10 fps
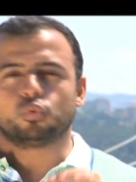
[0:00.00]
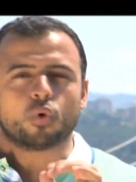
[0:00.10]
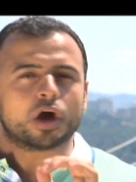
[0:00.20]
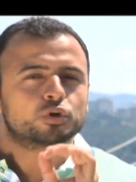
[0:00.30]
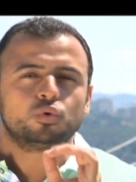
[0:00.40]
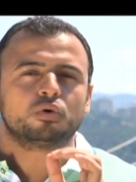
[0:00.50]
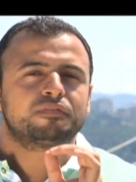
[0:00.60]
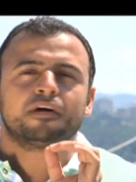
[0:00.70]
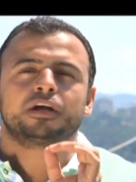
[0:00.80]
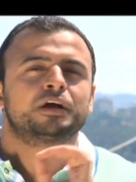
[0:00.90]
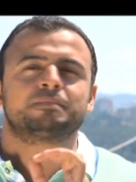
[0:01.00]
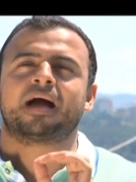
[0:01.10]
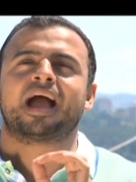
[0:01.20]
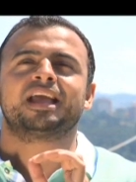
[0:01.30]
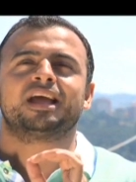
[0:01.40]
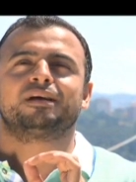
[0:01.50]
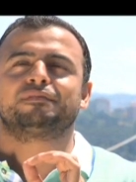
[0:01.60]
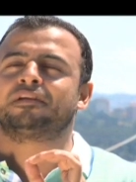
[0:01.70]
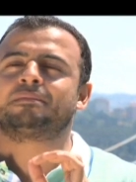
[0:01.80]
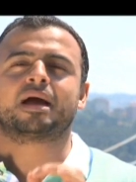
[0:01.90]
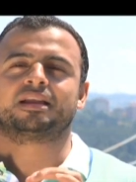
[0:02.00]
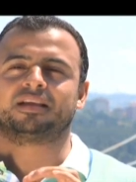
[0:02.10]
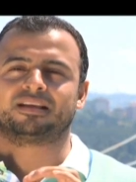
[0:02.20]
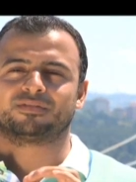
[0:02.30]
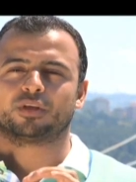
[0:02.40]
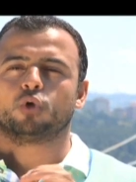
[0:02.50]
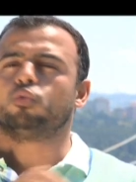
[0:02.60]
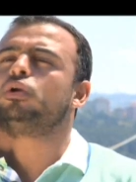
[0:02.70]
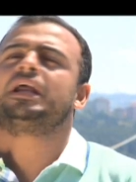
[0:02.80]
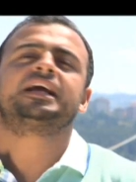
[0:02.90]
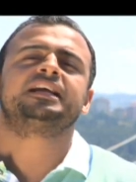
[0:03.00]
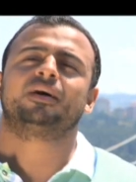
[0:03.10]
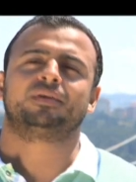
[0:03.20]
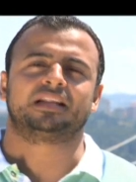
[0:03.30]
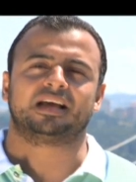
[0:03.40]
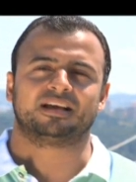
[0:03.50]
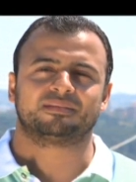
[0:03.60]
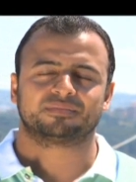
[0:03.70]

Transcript: وارجوك فكر معايا في المعنى ده وقول انا كده ولا لا